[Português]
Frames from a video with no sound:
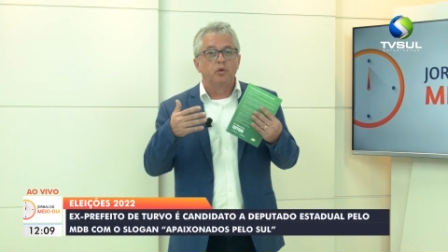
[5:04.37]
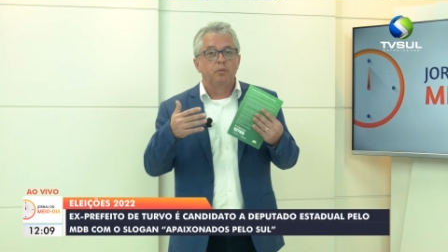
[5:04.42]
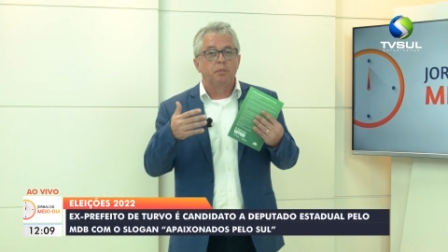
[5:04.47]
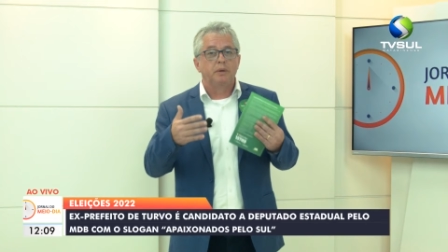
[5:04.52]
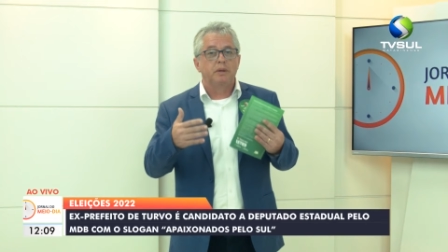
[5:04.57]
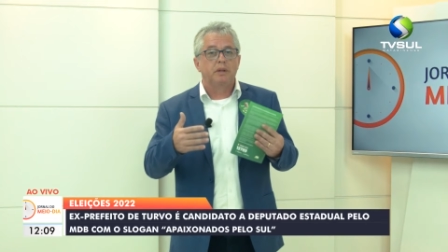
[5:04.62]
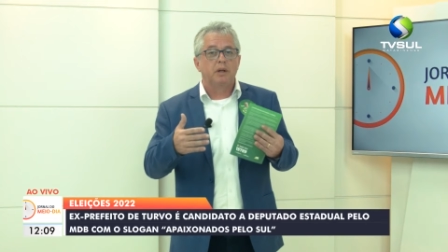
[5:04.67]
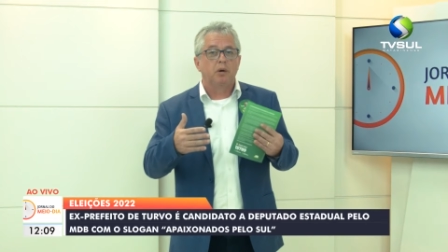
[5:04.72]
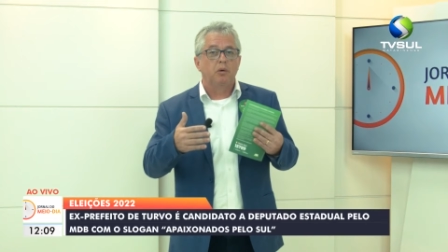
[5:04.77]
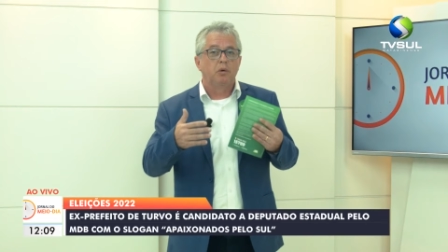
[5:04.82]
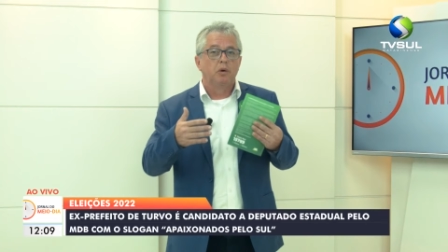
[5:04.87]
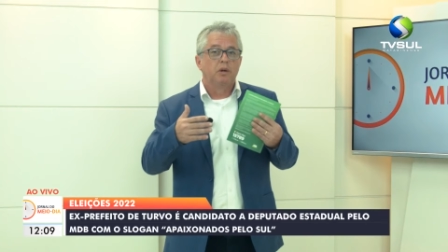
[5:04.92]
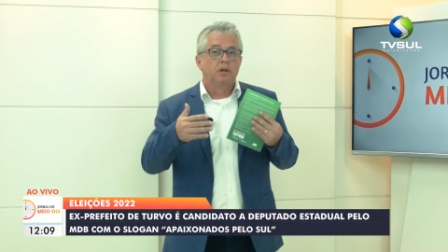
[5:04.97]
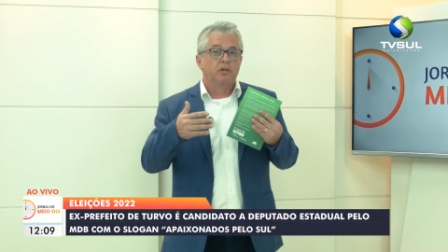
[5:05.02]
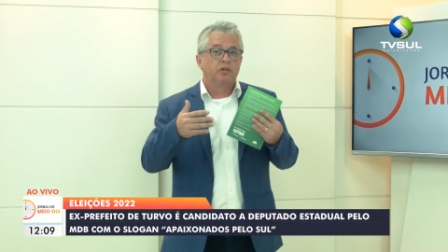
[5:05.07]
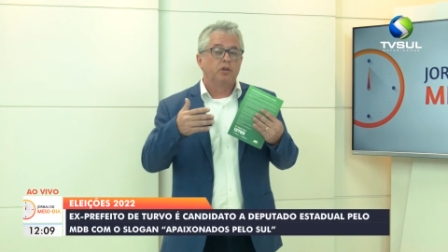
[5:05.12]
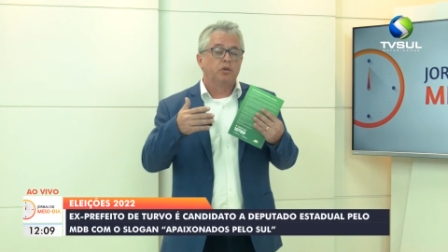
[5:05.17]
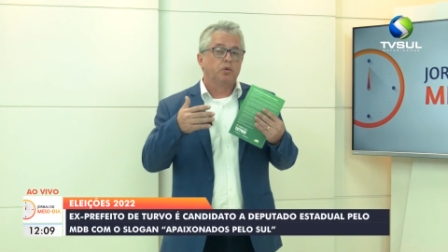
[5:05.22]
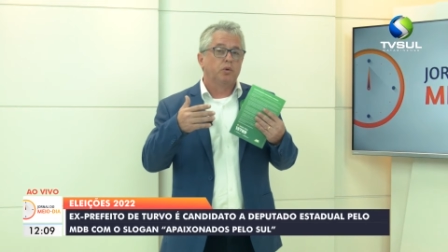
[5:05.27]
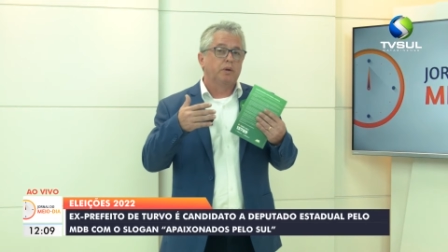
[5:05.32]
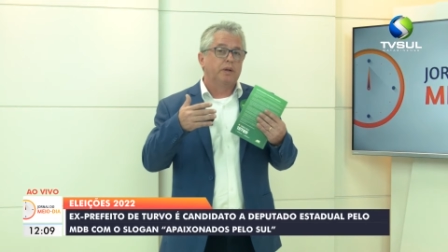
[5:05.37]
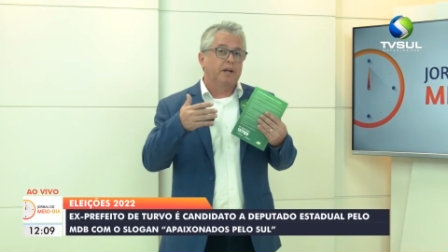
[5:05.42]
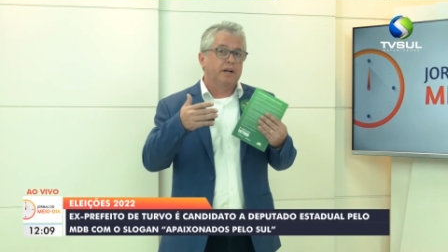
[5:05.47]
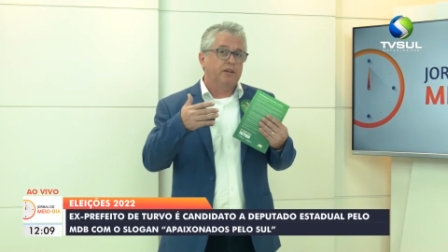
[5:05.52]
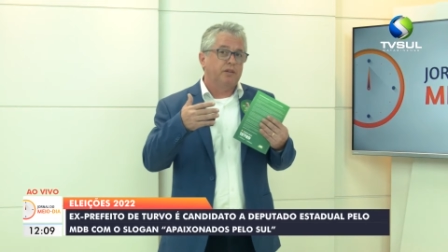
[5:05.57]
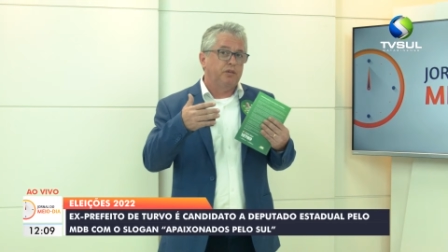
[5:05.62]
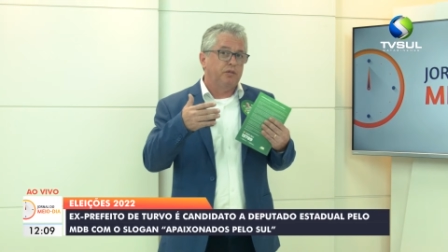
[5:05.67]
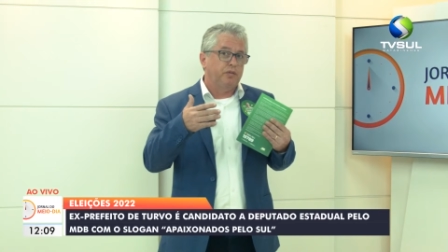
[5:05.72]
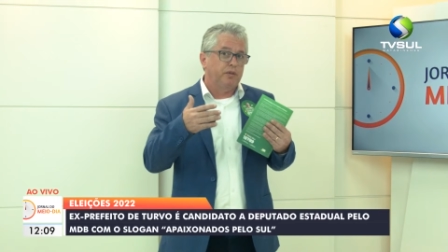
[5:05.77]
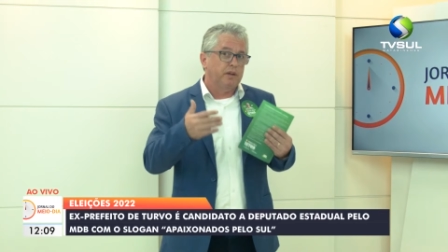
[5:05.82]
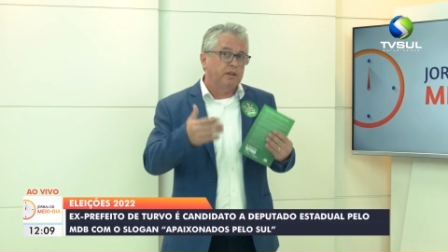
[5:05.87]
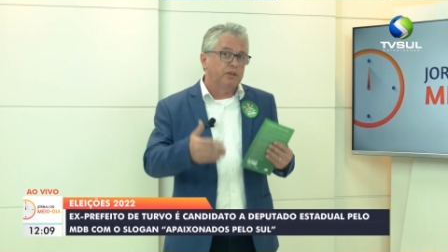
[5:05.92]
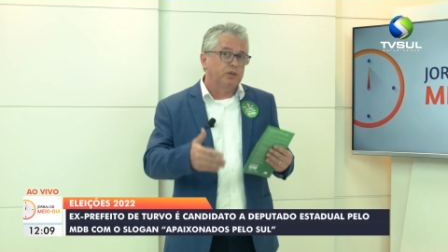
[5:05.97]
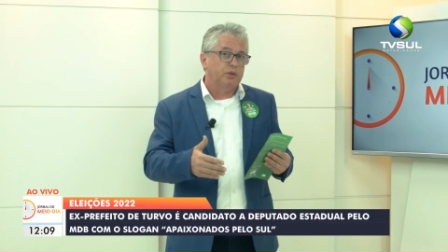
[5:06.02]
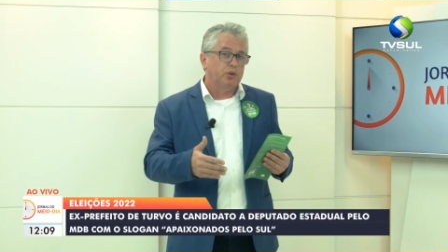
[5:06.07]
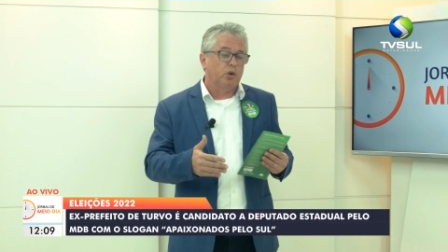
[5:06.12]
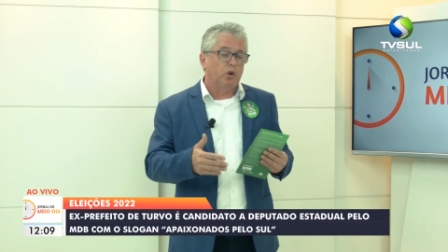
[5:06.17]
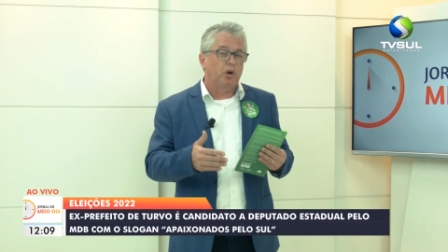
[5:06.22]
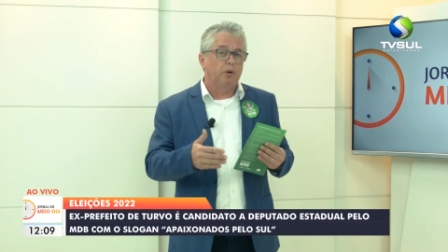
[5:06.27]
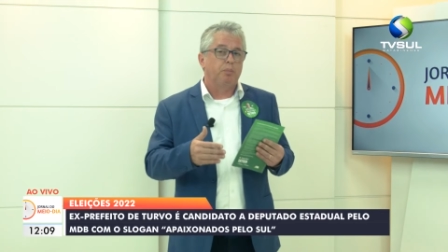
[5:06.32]
o hospital se tornasse
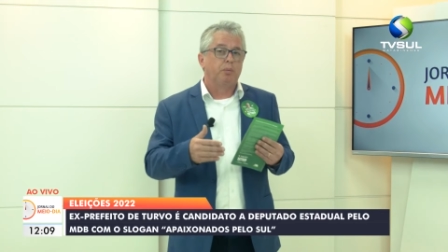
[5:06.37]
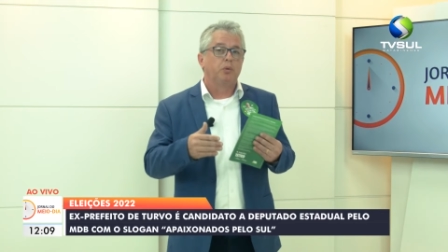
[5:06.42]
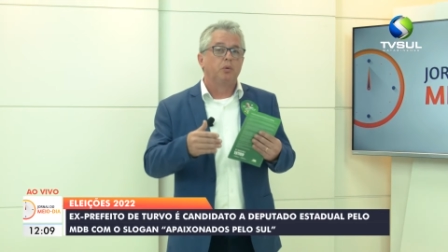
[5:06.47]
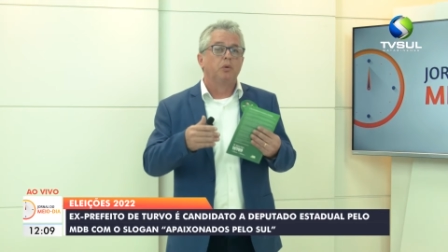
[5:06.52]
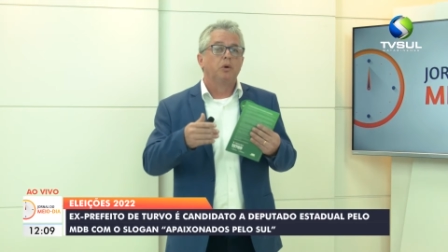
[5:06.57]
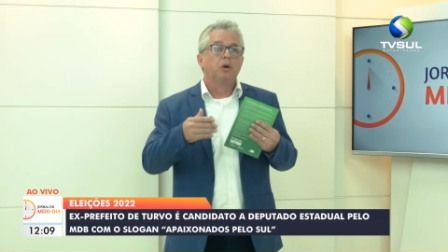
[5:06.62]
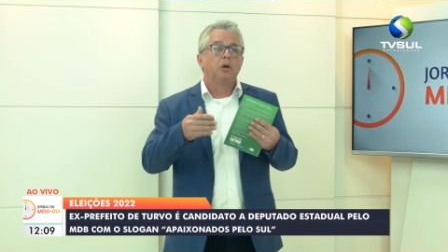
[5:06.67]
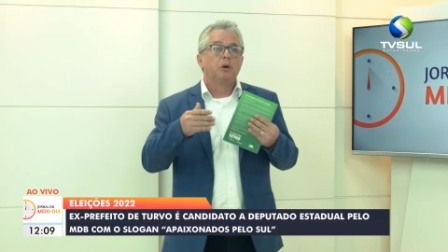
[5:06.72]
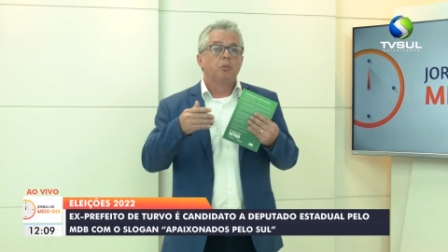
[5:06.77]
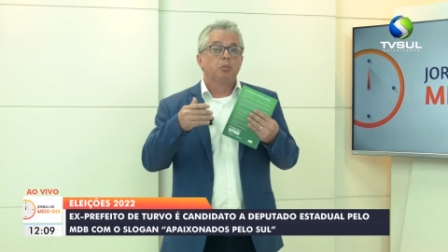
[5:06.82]
filantrópico,